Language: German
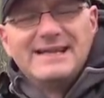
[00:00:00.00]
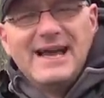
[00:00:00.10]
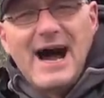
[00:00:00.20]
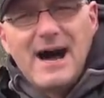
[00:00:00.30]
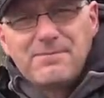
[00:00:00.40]

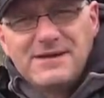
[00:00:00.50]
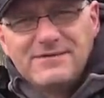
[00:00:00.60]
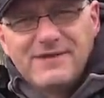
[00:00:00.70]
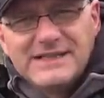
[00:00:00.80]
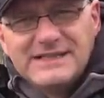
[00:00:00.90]
der
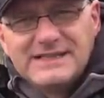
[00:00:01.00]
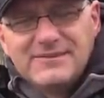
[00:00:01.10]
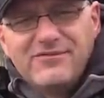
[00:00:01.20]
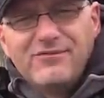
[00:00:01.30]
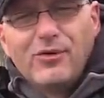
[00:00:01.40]

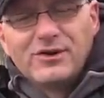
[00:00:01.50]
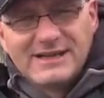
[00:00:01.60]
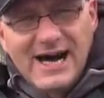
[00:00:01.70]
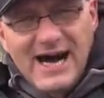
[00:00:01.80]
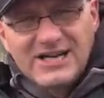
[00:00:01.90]
abgewandelten
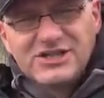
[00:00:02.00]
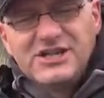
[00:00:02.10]
Montage,